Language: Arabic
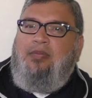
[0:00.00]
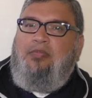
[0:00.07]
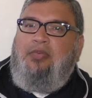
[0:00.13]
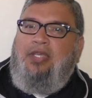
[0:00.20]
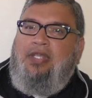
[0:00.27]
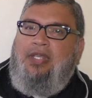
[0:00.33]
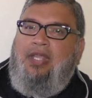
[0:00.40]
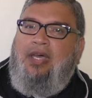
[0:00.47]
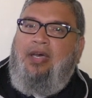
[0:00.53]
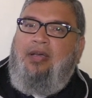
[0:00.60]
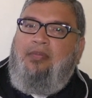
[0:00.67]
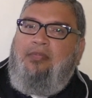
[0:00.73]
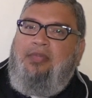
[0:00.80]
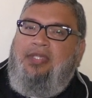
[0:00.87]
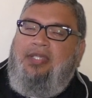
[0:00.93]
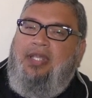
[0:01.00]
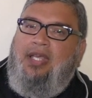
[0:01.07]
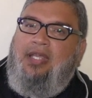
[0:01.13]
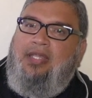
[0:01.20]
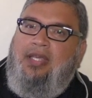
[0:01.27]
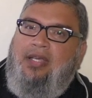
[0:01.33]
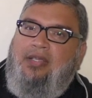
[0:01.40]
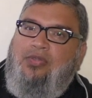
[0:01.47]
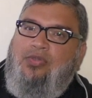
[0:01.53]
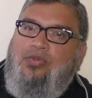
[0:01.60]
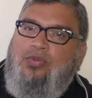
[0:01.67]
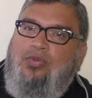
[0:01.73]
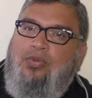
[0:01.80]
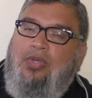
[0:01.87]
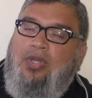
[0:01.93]
بأن مثل هذا
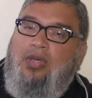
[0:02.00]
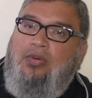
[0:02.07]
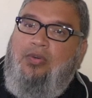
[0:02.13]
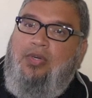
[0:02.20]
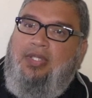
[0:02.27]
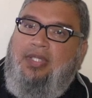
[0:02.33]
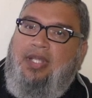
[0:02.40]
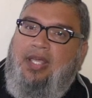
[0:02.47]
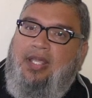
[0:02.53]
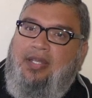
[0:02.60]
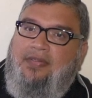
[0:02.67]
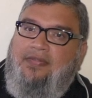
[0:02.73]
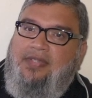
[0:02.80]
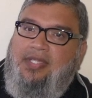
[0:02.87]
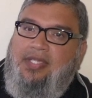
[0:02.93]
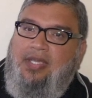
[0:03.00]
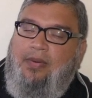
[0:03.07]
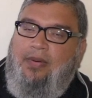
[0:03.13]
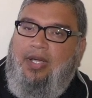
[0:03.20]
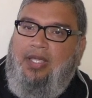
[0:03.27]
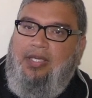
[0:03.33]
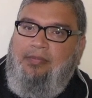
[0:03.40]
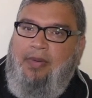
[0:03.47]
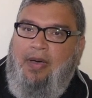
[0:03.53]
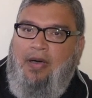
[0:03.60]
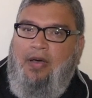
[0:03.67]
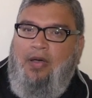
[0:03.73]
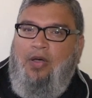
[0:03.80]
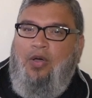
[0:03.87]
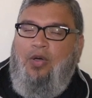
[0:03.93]
السلوك له أضرار نفسية وخيمة